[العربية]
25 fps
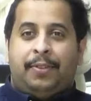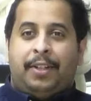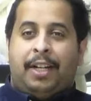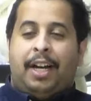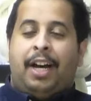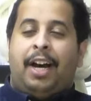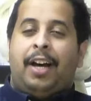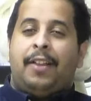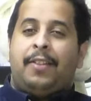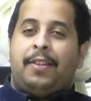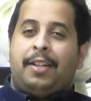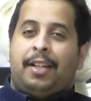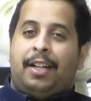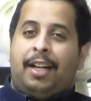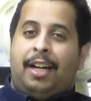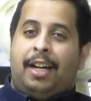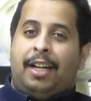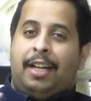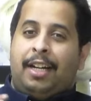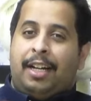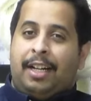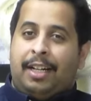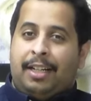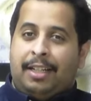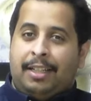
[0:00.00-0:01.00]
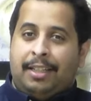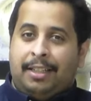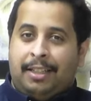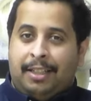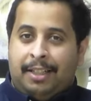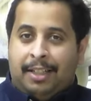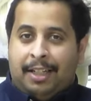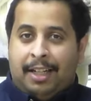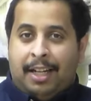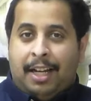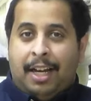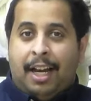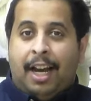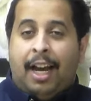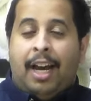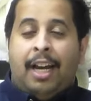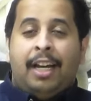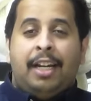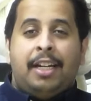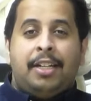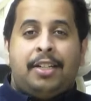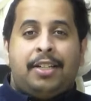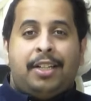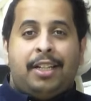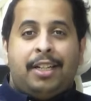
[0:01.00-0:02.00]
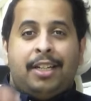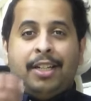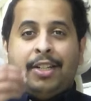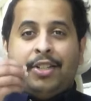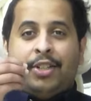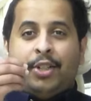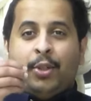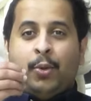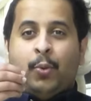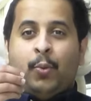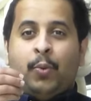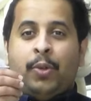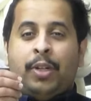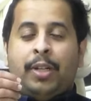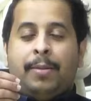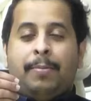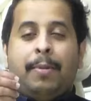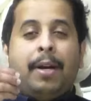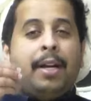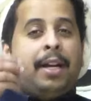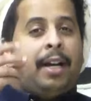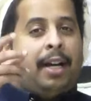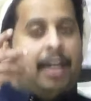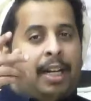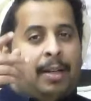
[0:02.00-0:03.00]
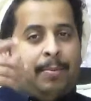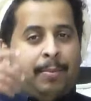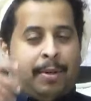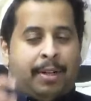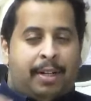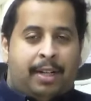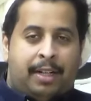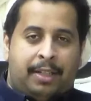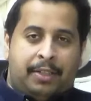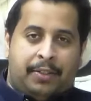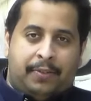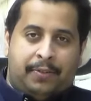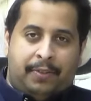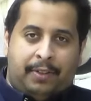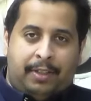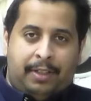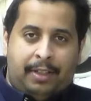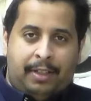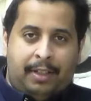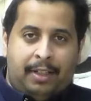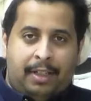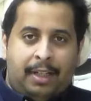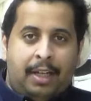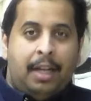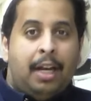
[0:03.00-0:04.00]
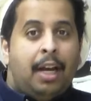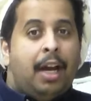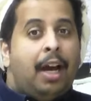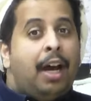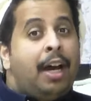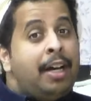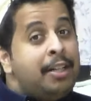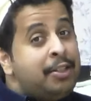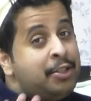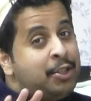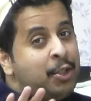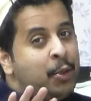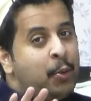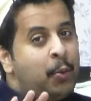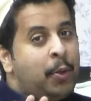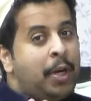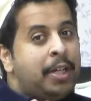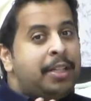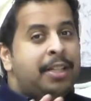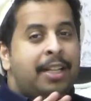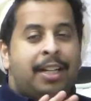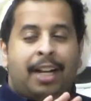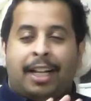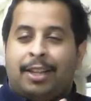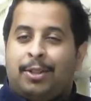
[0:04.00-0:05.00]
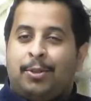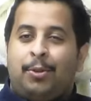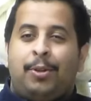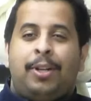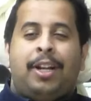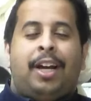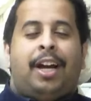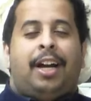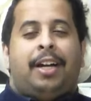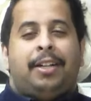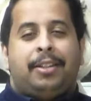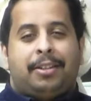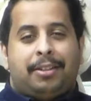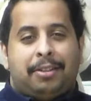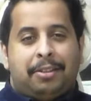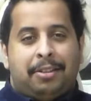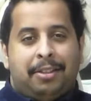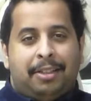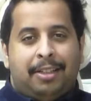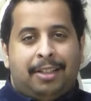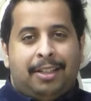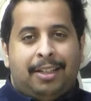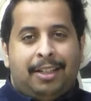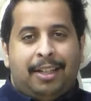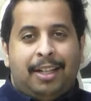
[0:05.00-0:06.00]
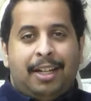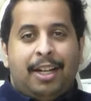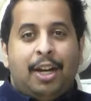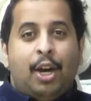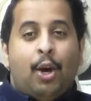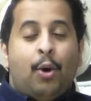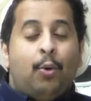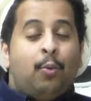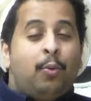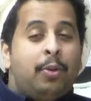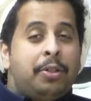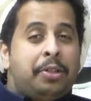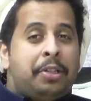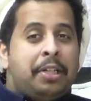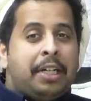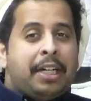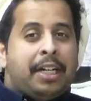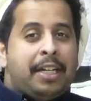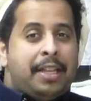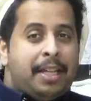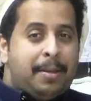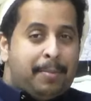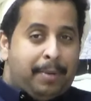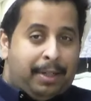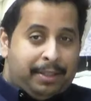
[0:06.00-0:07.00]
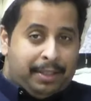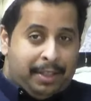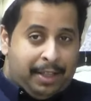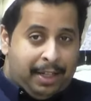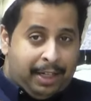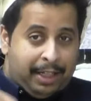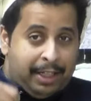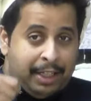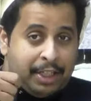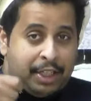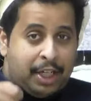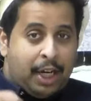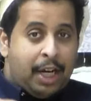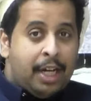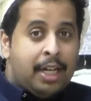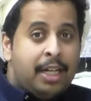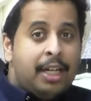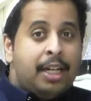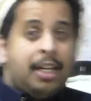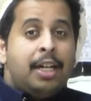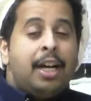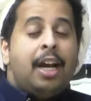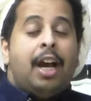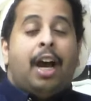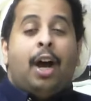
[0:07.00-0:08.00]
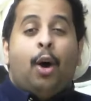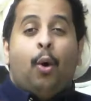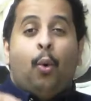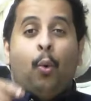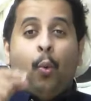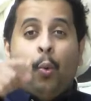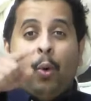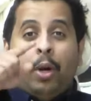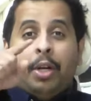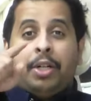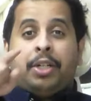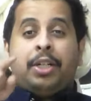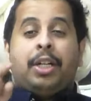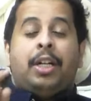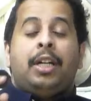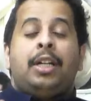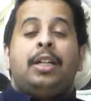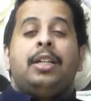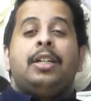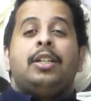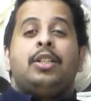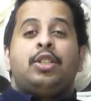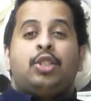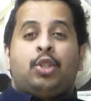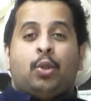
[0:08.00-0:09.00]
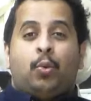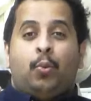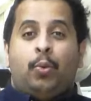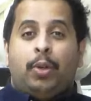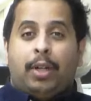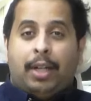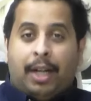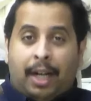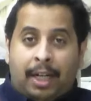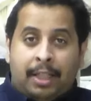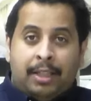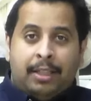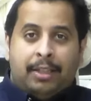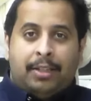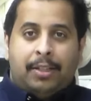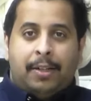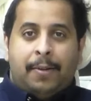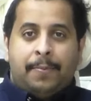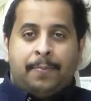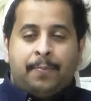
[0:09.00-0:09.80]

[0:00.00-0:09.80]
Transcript: في هذه الحياة أي شيء يسويه ما يعلم الناس فيه أنت سويته لا تقول لأحد ودك إذا بعد إذا قلت شيء أول شيء تسويه أنت